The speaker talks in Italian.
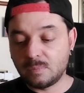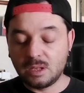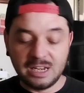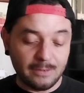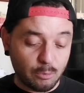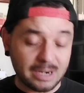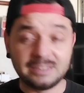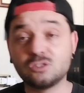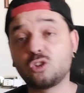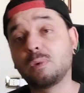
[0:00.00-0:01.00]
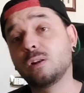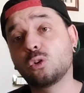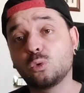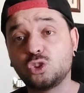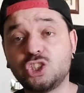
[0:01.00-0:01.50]
Mm, gli evaporati insomma
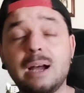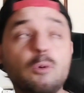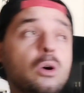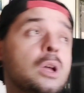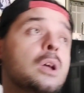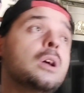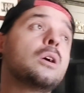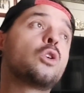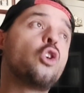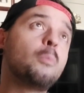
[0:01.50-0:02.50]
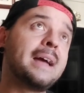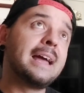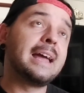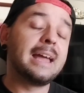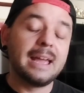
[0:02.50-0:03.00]
lo conosciamo
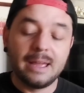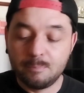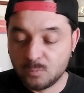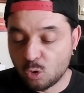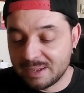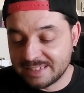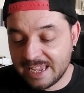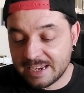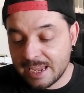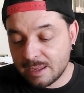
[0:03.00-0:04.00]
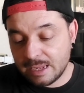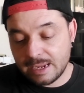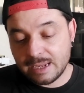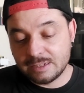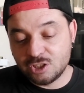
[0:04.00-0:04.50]
come, come, serie
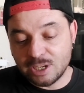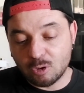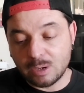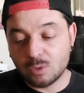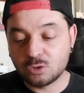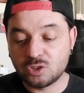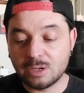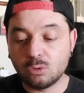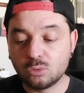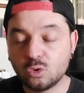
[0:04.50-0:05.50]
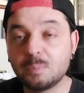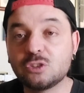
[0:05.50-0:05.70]
e diciamo che questo secondo